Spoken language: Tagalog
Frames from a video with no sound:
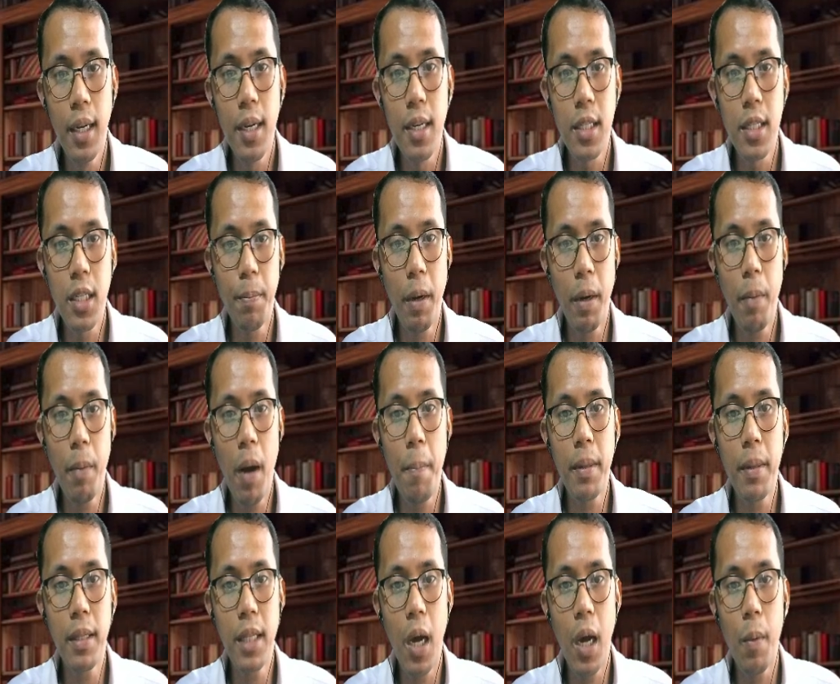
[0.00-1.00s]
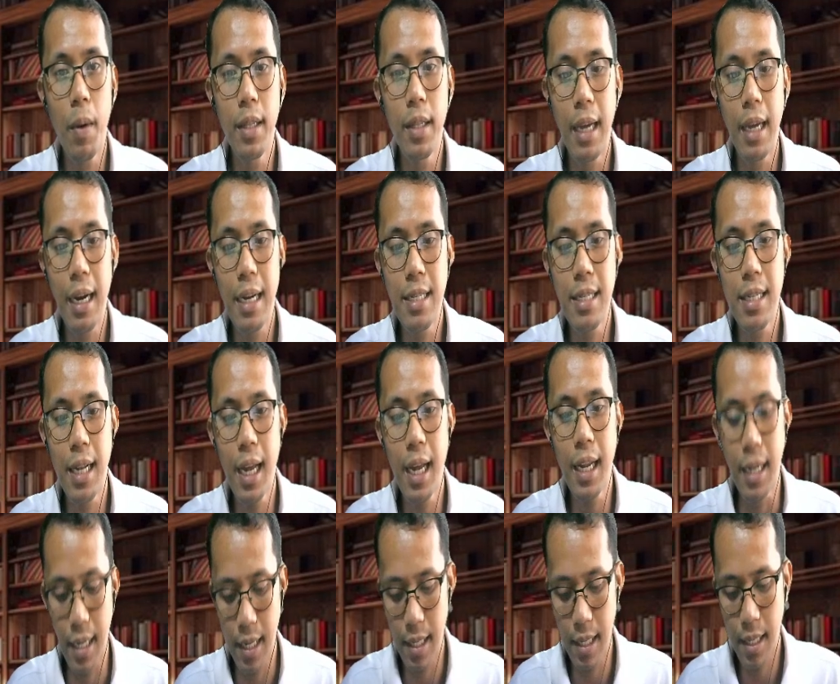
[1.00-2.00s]
sa pagpapatawad ng
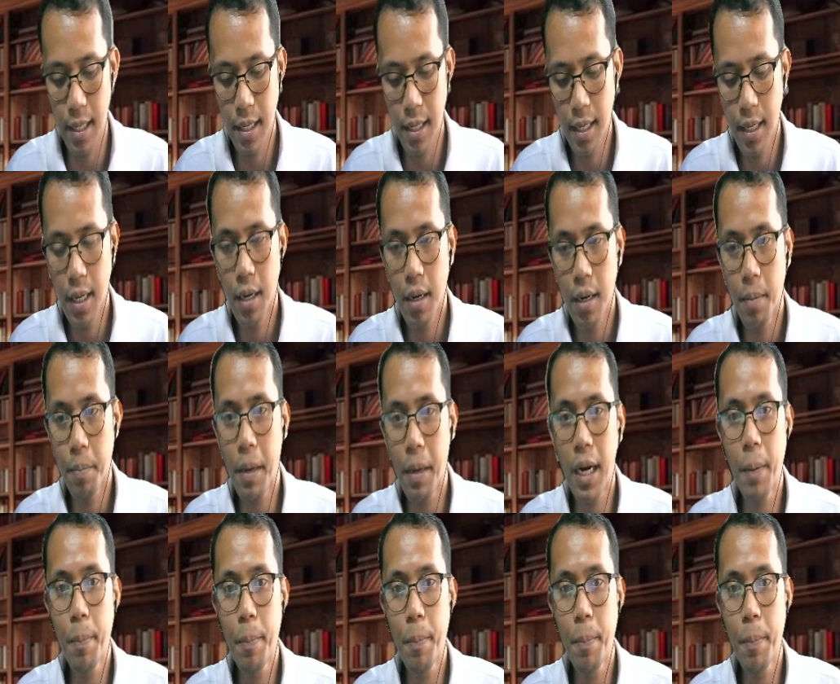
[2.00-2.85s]
kasalanan para